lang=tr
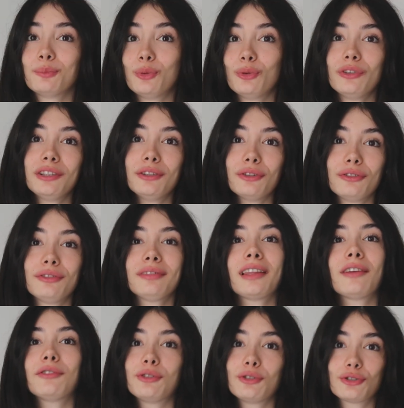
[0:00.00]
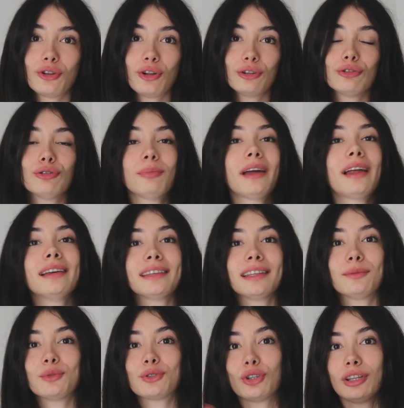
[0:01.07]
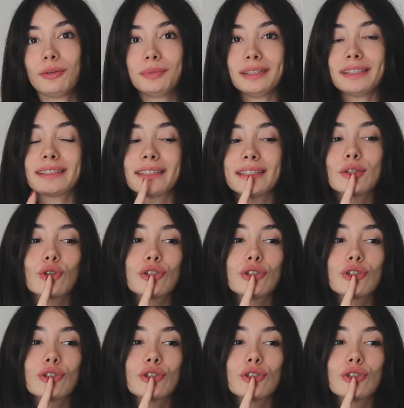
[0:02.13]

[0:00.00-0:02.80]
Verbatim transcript: Bu videonun ne videosu olduğunu merak etmiş olabilirsiniz.